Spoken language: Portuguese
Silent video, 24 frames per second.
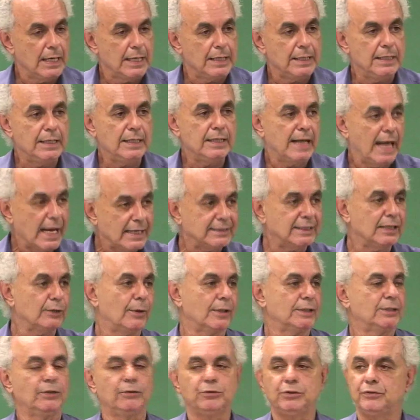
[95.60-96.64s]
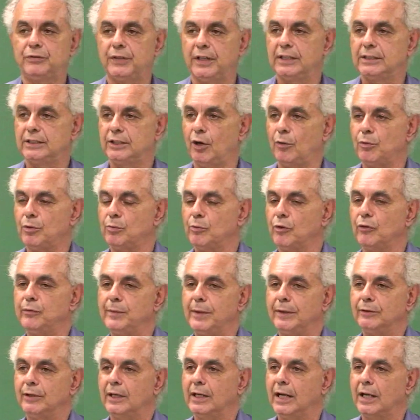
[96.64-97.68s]
e nessa equação diferencial para o
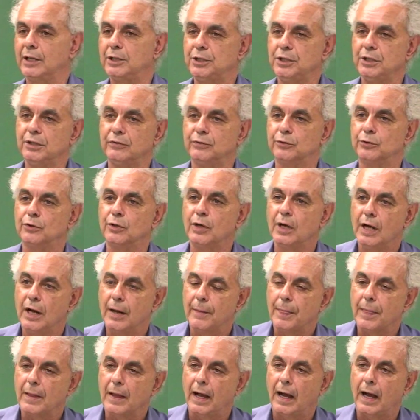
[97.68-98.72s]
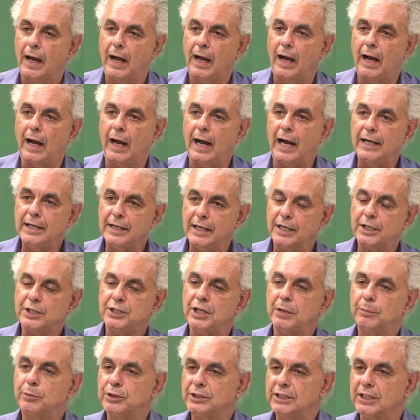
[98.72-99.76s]
movimento relativo, a
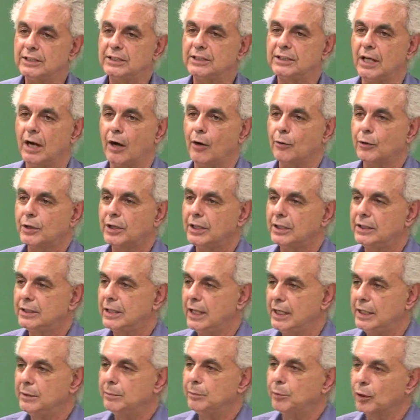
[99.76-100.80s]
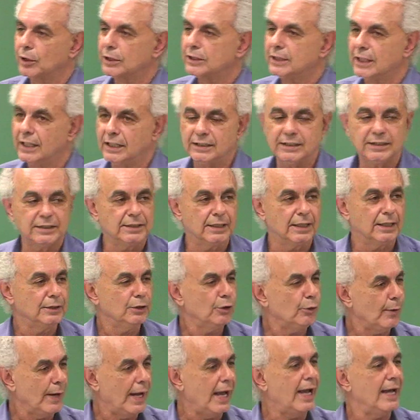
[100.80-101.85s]
energia potencial que tem importância
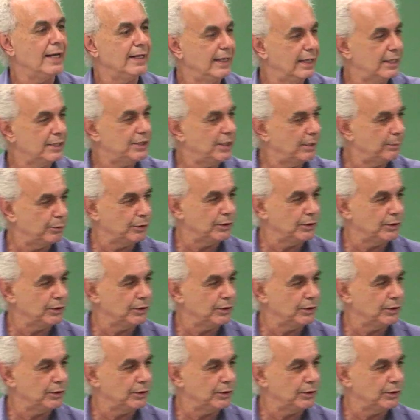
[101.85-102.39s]
não é a energia